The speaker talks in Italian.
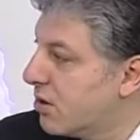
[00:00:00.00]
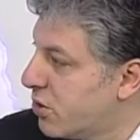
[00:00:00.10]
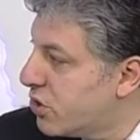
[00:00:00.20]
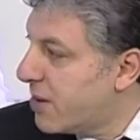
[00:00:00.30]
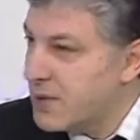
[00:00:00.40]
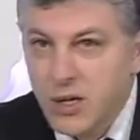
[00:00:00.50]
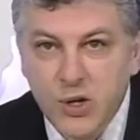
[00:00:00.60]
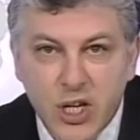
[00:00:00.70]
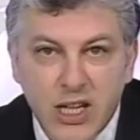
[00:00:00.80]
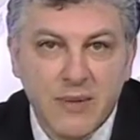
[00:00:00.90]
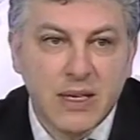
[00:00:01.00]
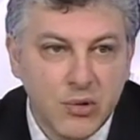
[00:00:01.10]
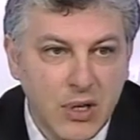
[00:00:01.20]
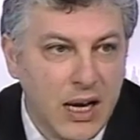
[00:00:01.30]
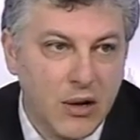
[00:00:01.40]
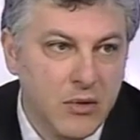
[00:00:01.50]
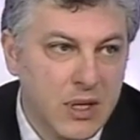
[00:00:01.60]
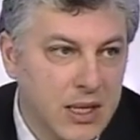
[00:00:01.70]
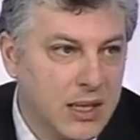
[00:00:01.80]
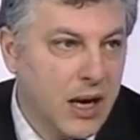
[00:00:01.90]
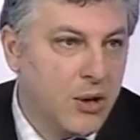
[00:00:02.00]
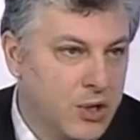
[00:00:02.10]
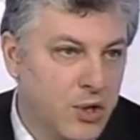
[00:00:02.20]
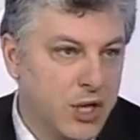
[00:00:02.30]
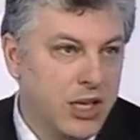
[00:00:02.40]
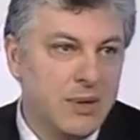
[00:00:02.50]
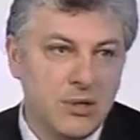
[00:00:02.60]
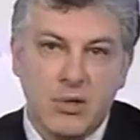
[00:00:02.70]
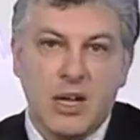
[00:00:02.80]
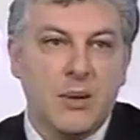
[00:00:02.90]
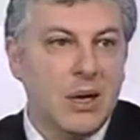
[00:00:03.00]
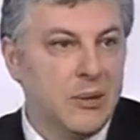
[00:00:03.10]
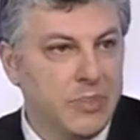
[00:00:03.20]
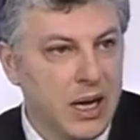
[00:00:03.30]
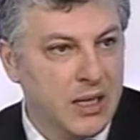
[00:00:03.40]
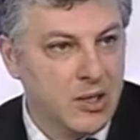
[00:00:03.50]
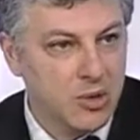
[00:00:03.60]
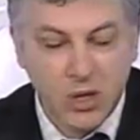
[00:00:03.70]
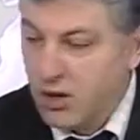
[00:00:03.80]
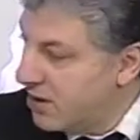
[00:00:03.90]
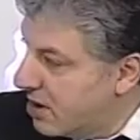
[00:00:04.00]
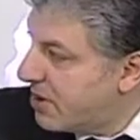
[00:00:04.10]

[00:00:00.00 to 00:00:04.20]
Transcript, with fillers: conosciamo se non ce le andiamo a studiare all'università o se non ce le andiamo a studiare da qualche parte, insomma no,